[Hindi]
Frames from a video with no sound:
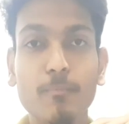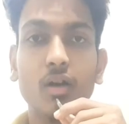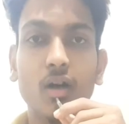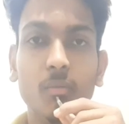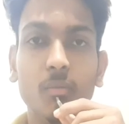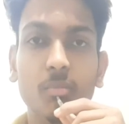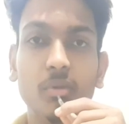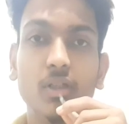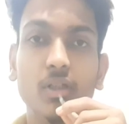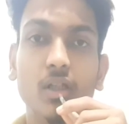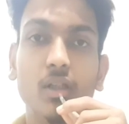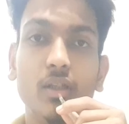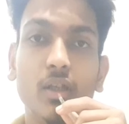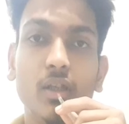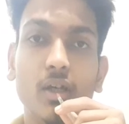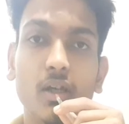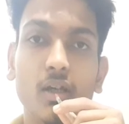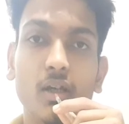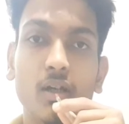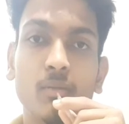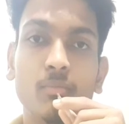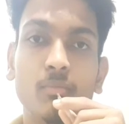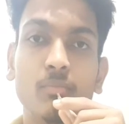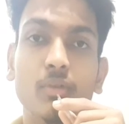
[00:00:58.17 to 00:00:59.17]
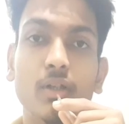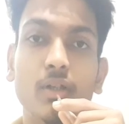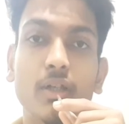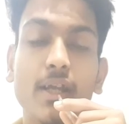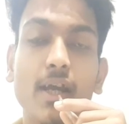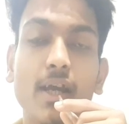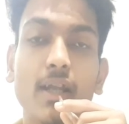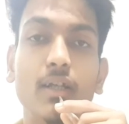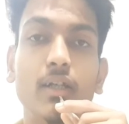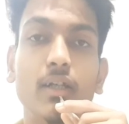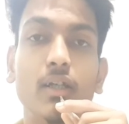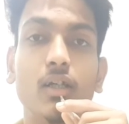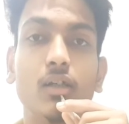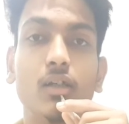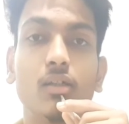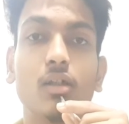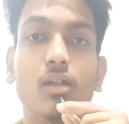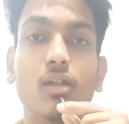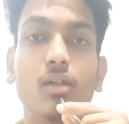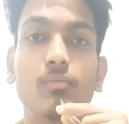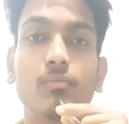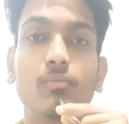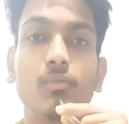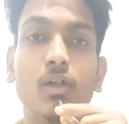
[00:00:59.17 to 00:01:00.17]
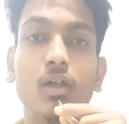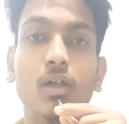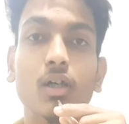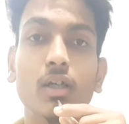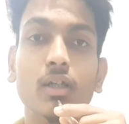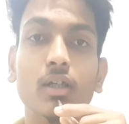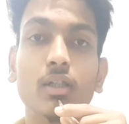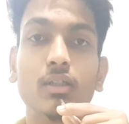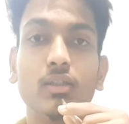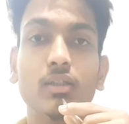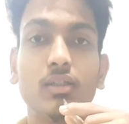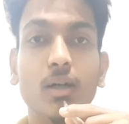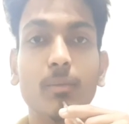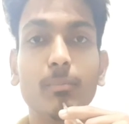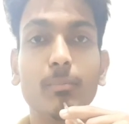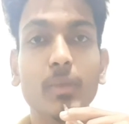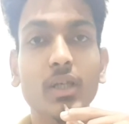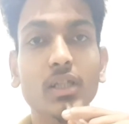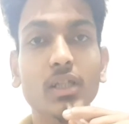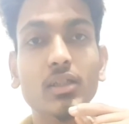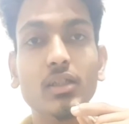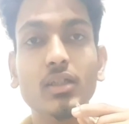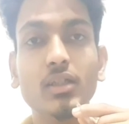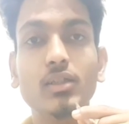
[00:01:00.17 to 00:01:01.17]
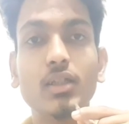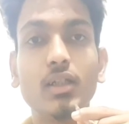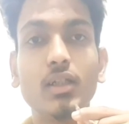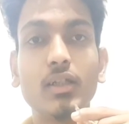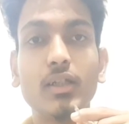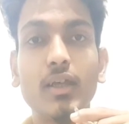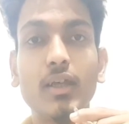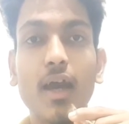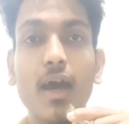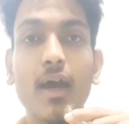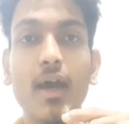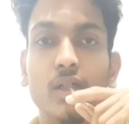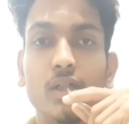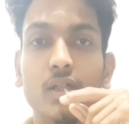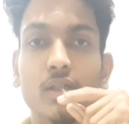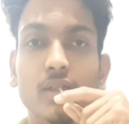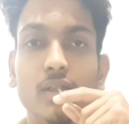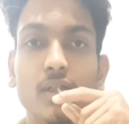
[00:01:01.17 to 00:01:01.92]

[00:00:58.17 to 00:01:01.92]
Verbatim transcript: अभी चलते हैं हम रियलिटी की तरफ इसका मेन रीज़न क्या है